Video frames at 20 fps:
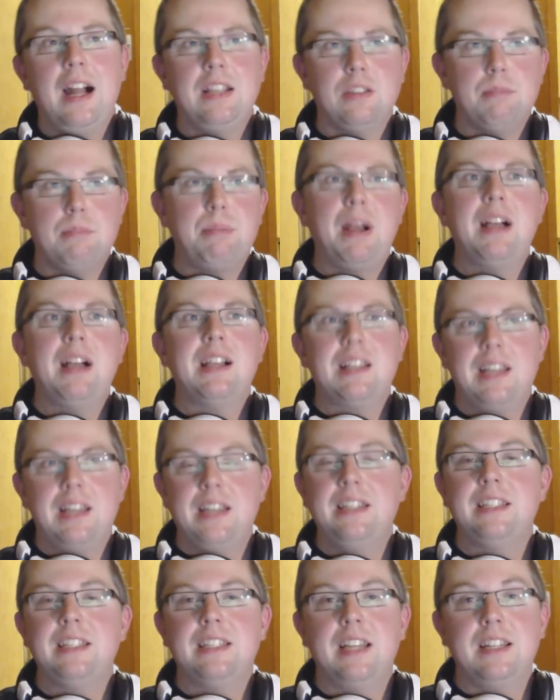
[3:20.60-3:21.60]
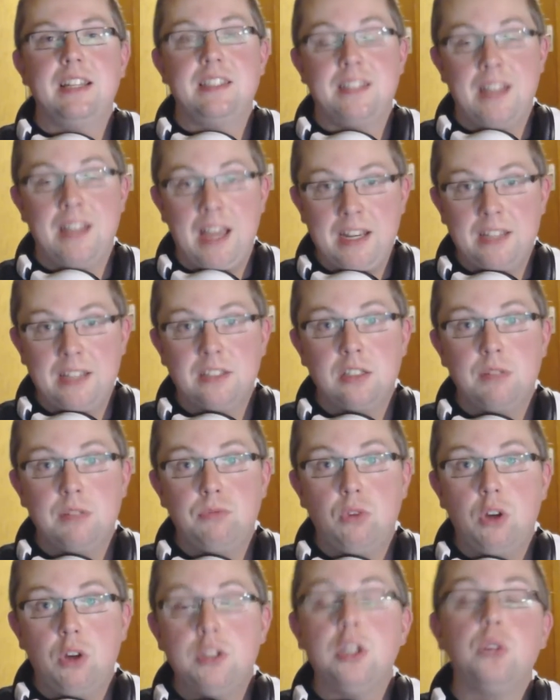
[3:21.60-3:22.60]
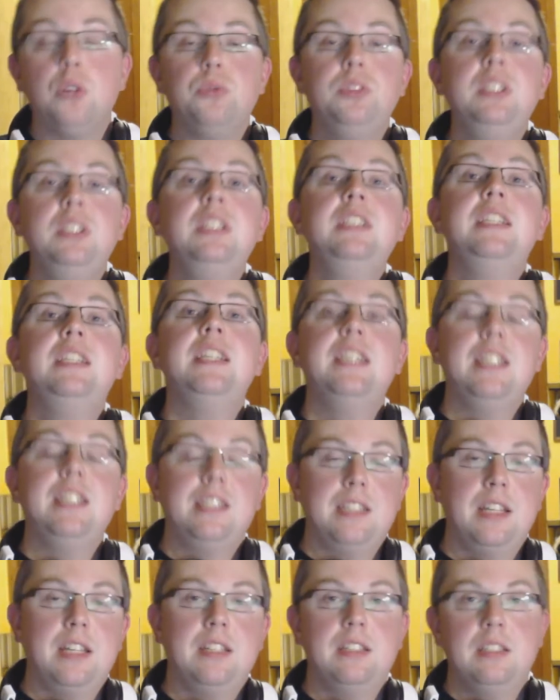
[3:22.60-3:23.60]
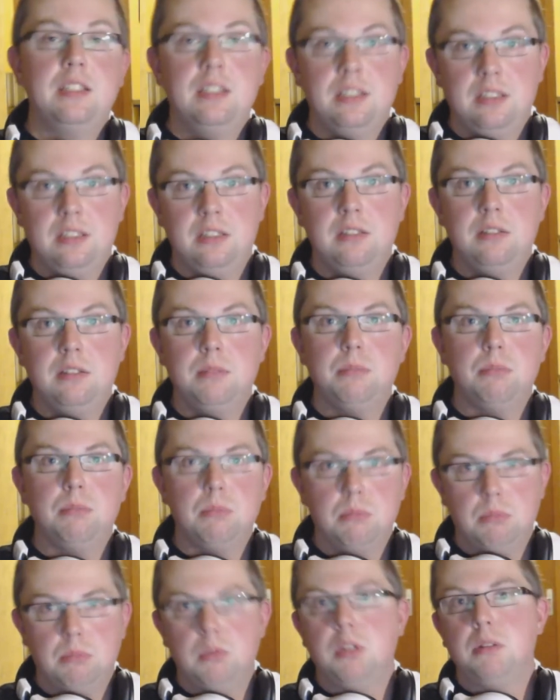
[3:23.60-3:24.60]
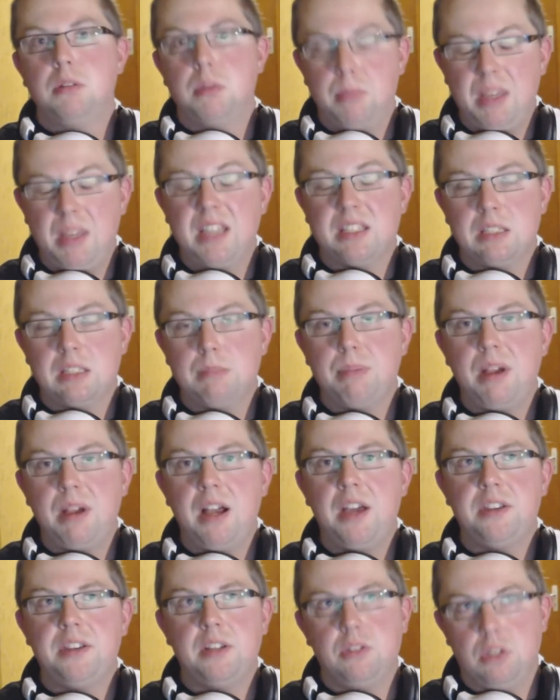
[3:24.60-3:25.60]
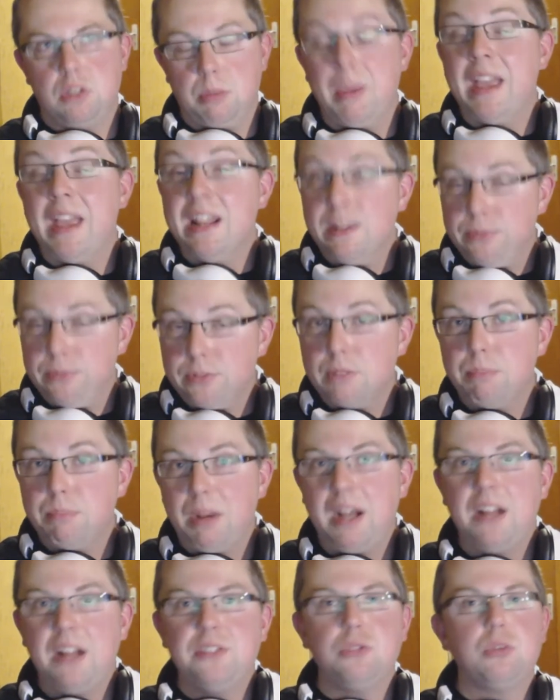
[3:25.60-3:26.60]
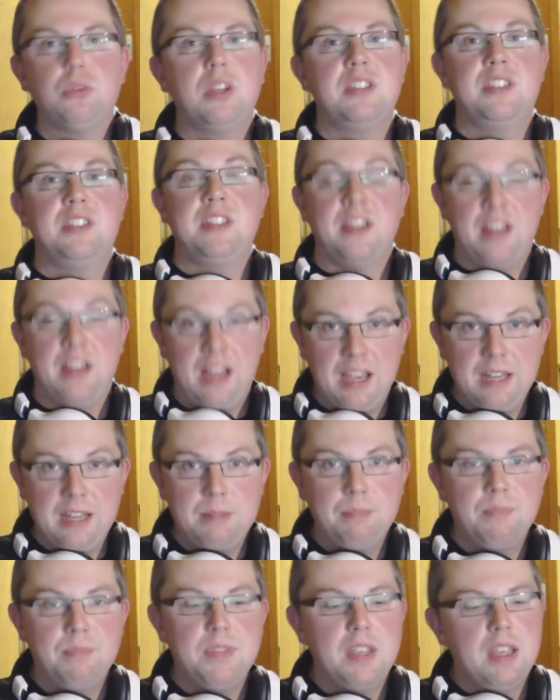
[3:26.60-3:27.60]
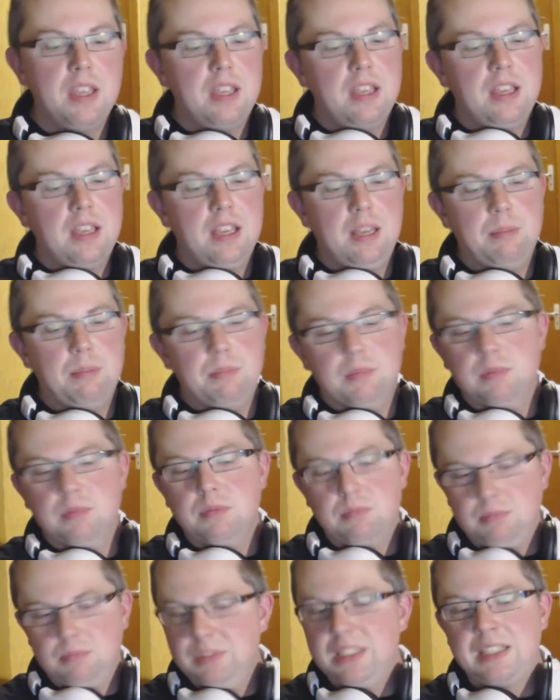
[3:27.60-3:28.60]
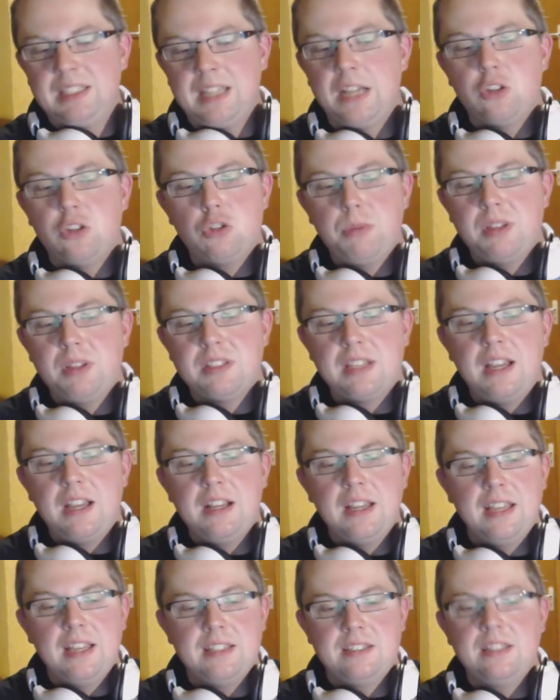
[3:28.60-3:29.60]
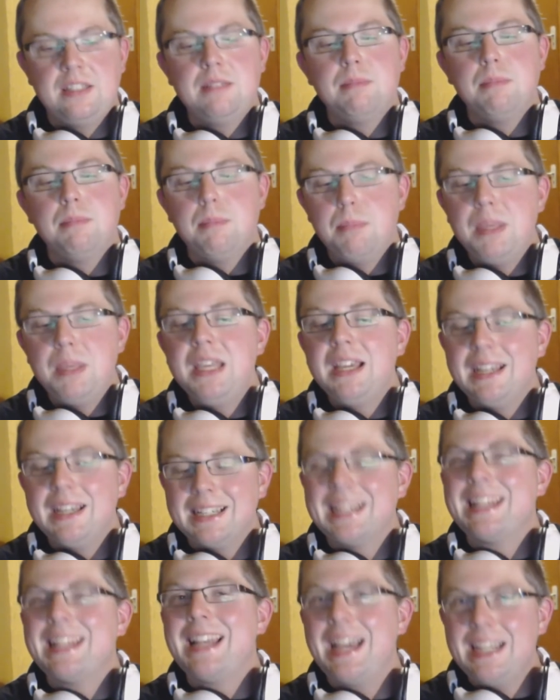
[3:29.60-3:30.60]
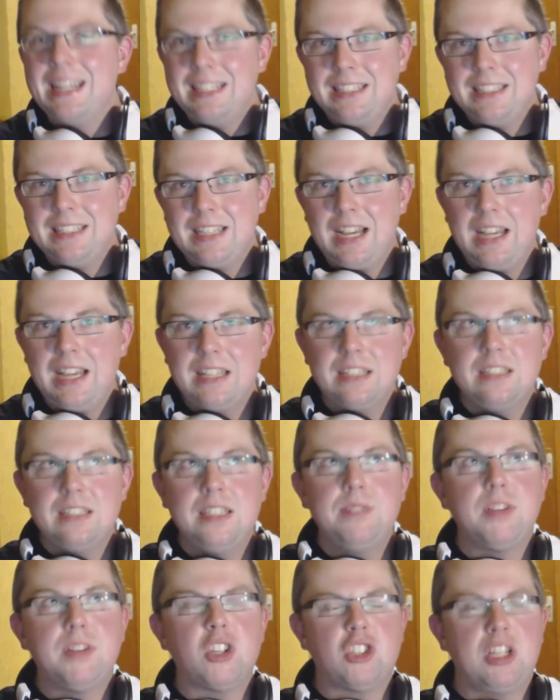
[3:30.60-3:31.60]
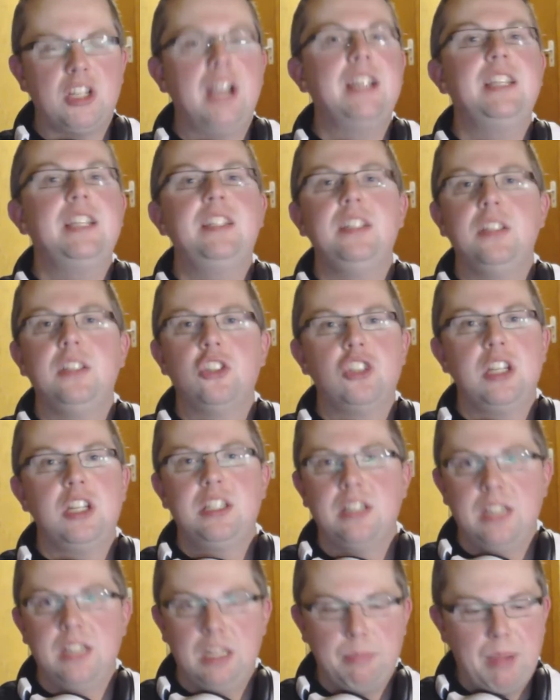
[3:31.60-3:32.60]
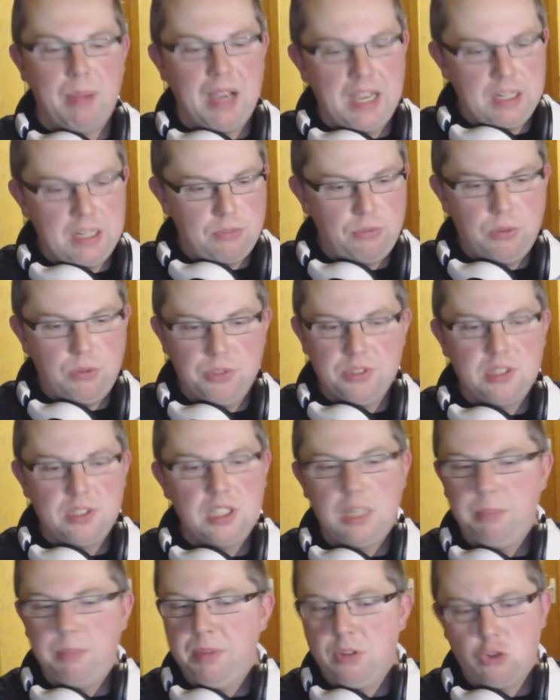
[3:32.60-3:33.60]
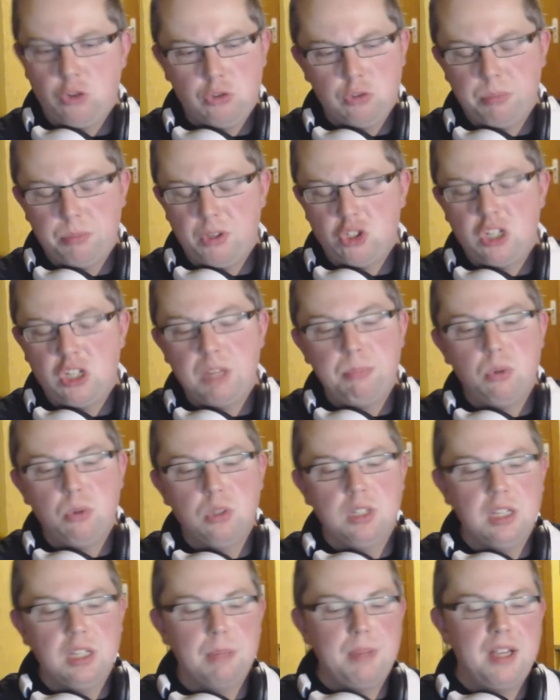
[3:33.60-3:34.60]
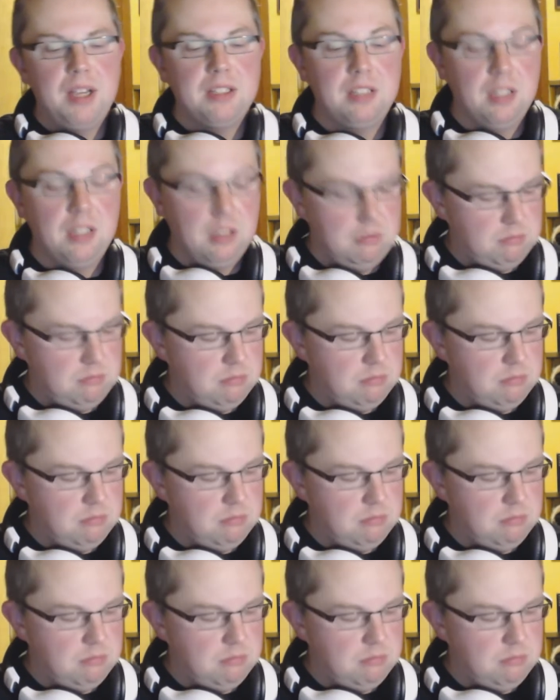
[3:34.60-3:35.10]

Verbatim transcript: Also ein paar Kleinigkeiten sind anders geworden, auf die gehe ich dann äh, im, in dem ersten Part, also dem elften Part so gesehen dann ein. Ähm, ich kann schon mal sagen, es sind mehrere Kleinigkeiten, die wahrscheinlich die Geschichte nicht beeinflussen. Ich habe mir ja schon so ein paar Stichpunkte gemacht.